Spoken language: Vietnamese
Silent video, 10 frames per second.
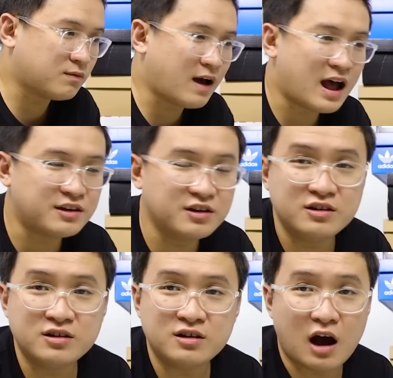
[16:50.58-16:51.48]
và
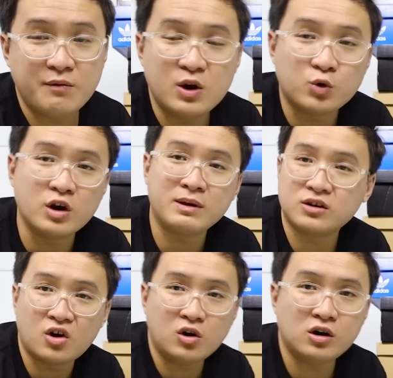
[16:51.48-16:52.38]
như ở video trước mình
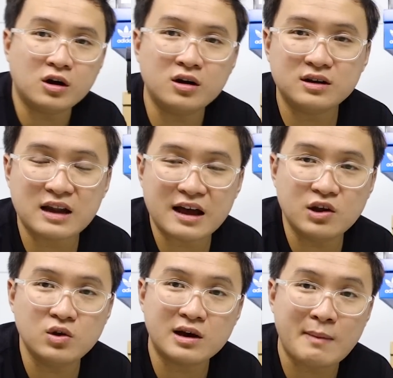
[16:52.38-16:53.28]
có nói rồi đó là
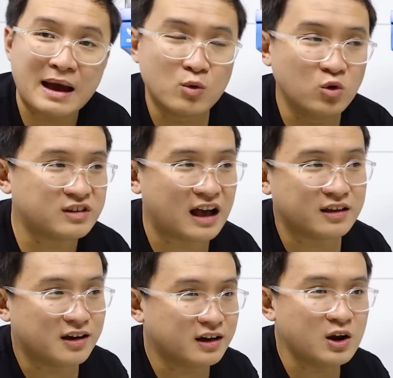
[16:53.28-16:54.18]
nếu như các bạn muốn
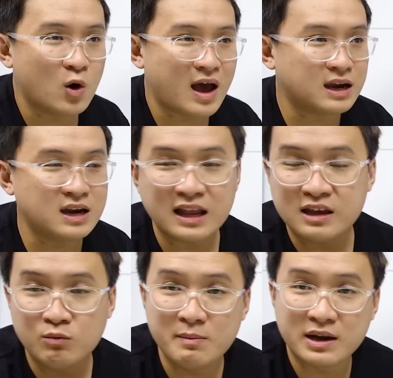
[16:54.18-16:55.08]
săn những cái đôi Adidas
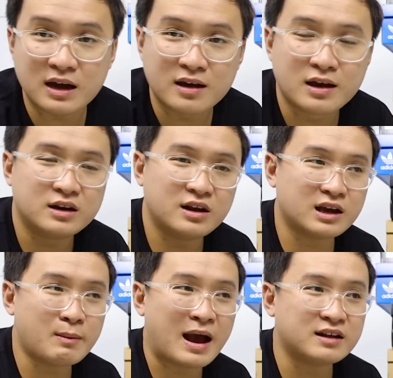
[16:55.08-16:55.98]
giống như mình nè thì
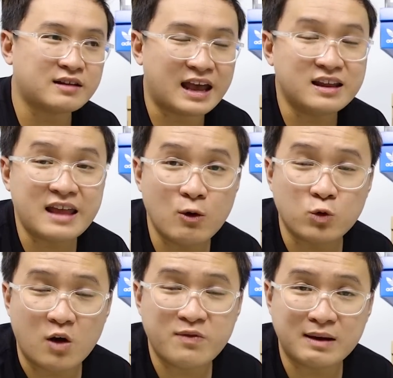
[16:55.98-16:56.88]
các bạn hãy theo
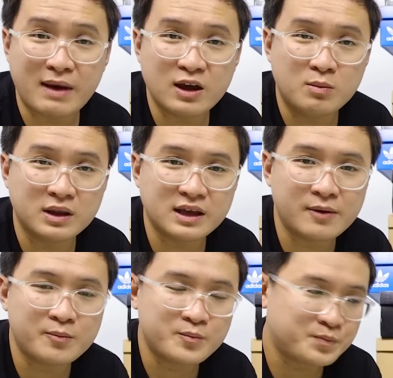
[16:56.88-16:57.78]
dõi fanpage của mình nha
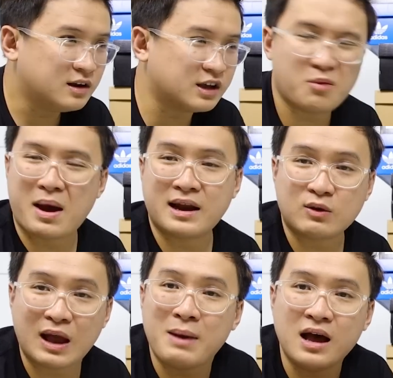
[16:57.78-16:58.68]
thì các bạn nào
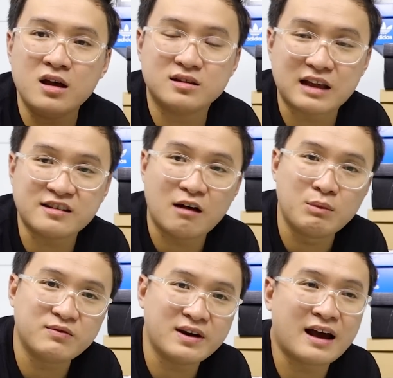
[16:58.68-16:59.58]
thắc mắc á tại sao
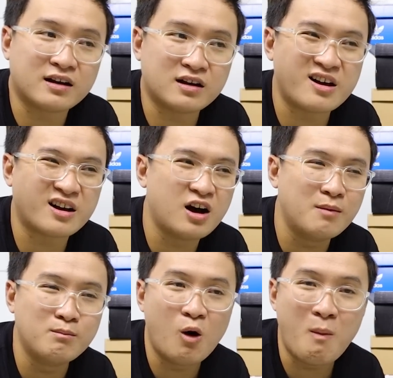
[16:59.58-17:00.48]
mình phải đặt uh,
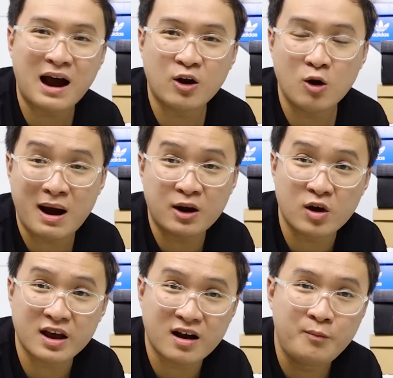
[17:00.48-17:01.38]
combo ba đôi ba
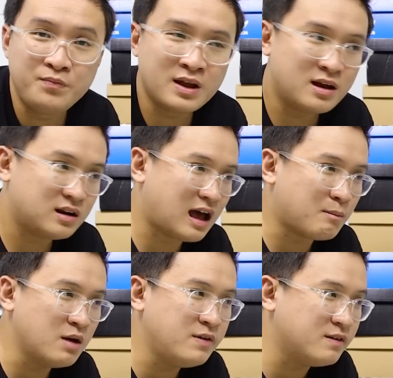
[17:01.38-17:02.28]
đôi hay không là
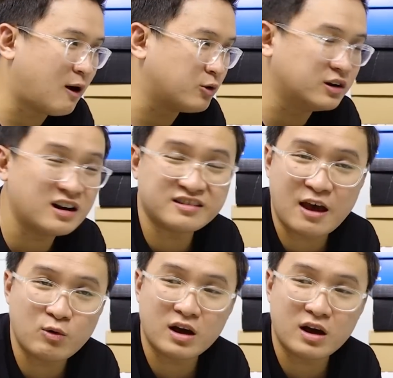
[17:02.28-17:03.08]
bởi vì vào những đợt sale